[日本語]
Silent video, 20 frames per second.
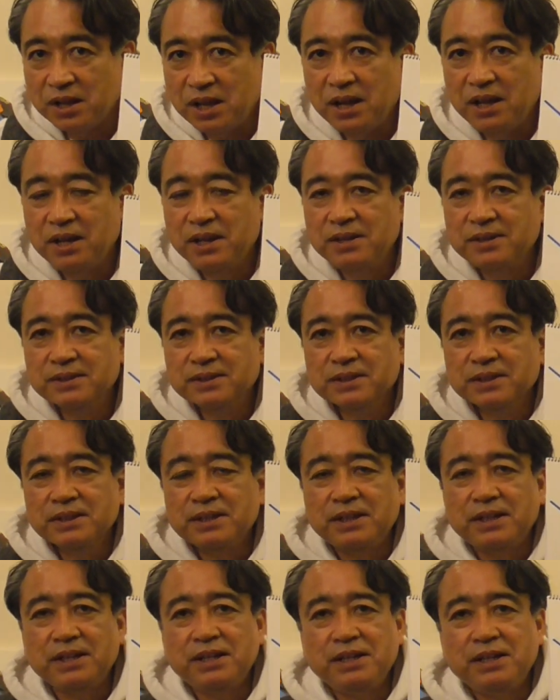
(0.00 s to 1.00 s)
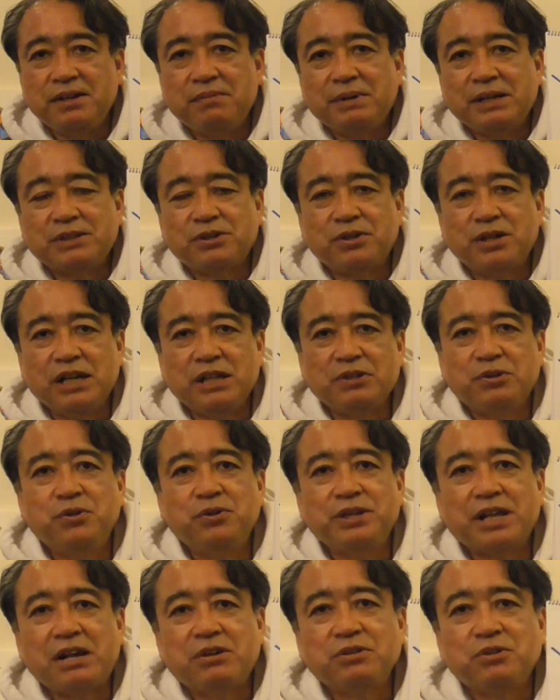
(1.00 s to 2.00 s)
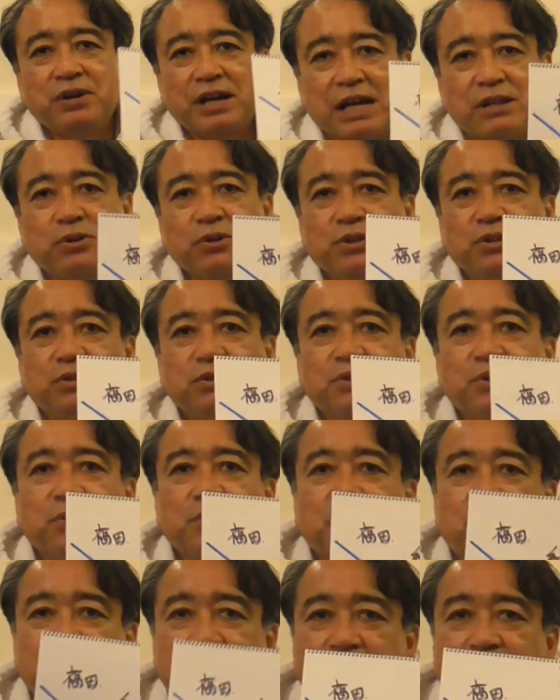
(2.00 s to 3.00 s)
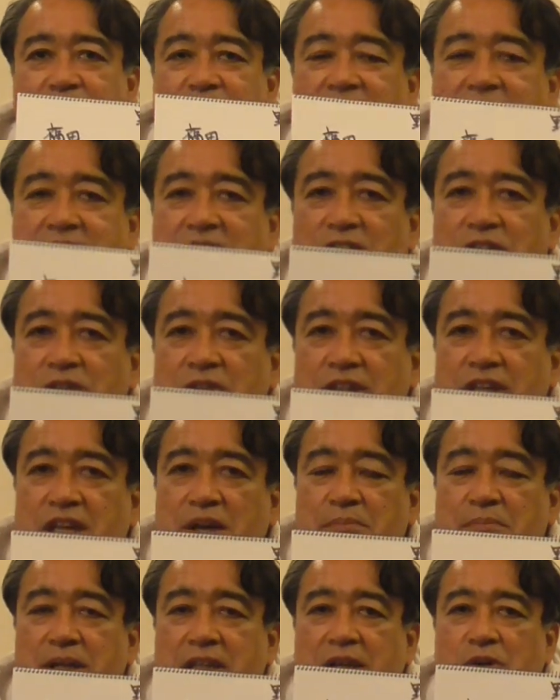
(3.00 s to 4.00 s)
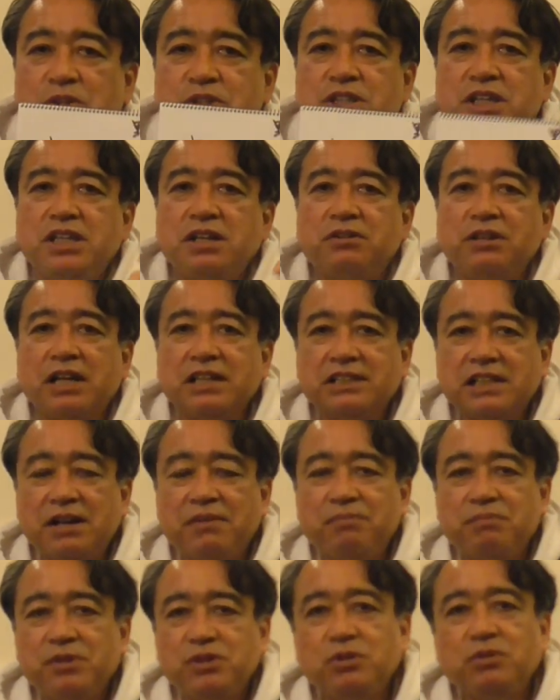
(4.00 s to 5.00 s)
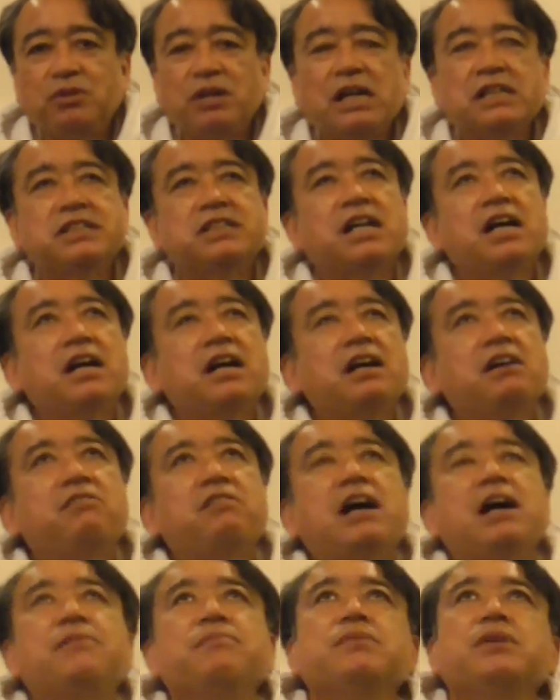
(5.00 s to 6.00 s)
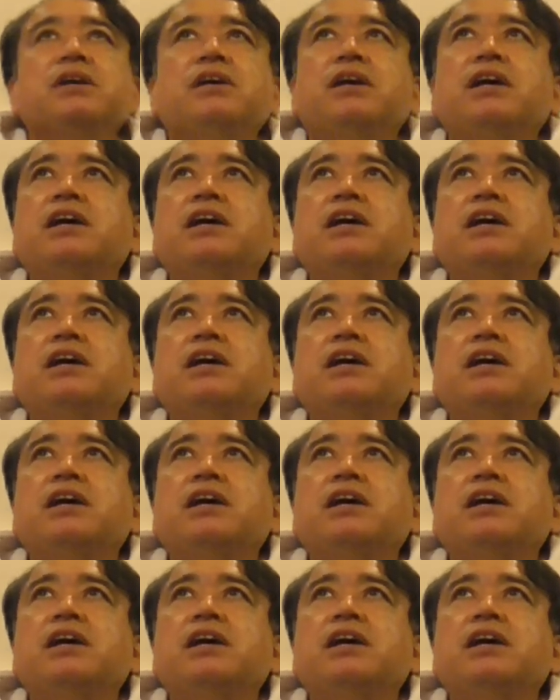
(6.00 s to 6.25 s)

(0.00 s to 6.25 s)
ね、えー、まあ、その辺どうなるのかというところで皆さんの意見また教えてくださいちょっと明日は、